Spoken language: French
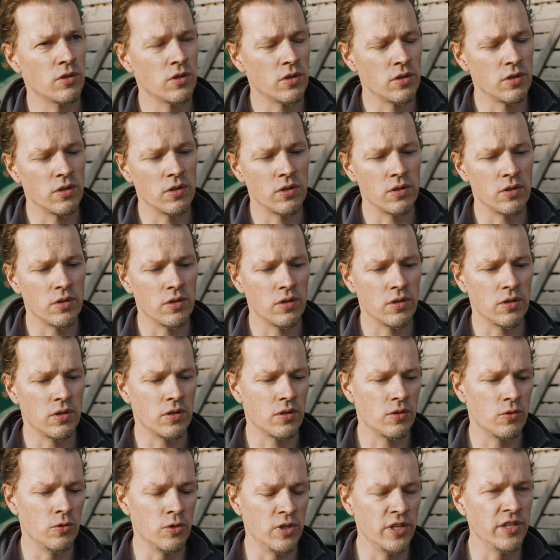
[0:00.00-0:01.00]

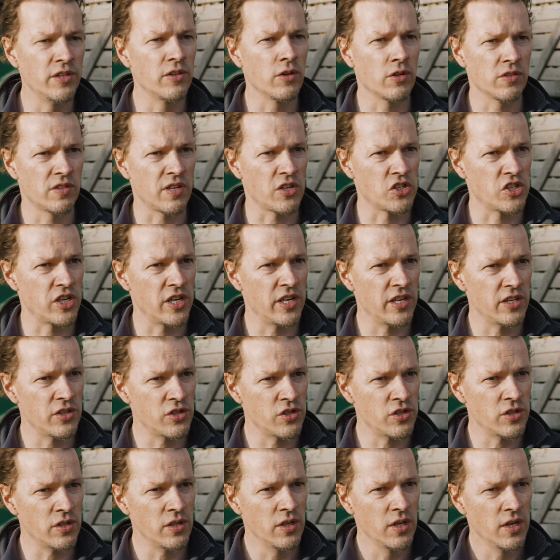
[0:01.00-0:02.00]
euh, ligne
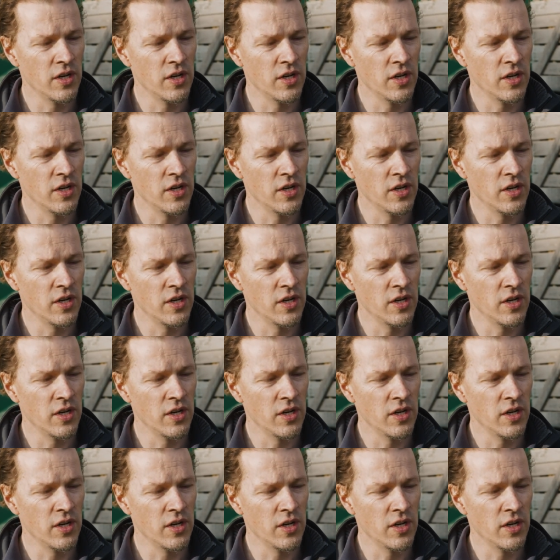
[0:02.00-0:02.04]
d'ensachage.